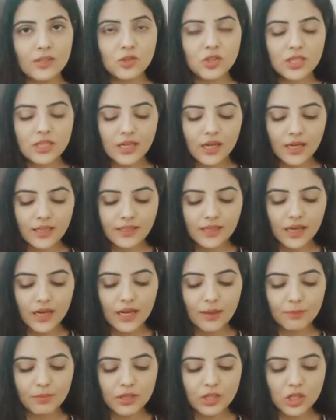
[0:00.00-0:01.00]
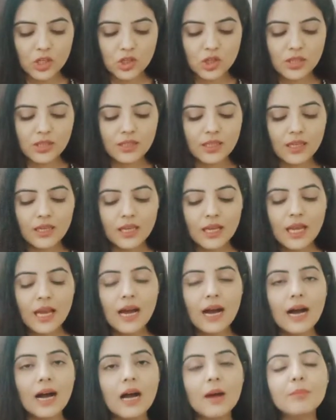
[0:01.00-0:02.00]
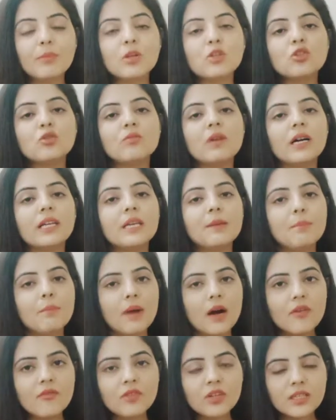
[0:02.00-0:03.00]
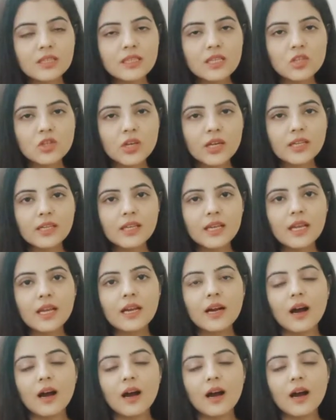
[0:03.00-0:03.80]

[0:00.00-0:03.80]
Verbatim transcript: जी हाँ यहाँ एप्लीकेशन दें आपके जुर्माने माफ़ कर दिए जाएंगे